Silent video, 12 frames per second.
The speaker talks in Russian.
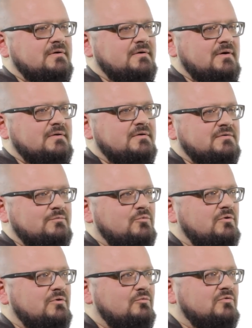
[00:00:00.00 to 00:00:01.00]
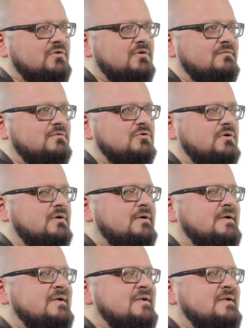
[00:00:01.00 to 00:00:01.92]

о каких-то более узких вещах.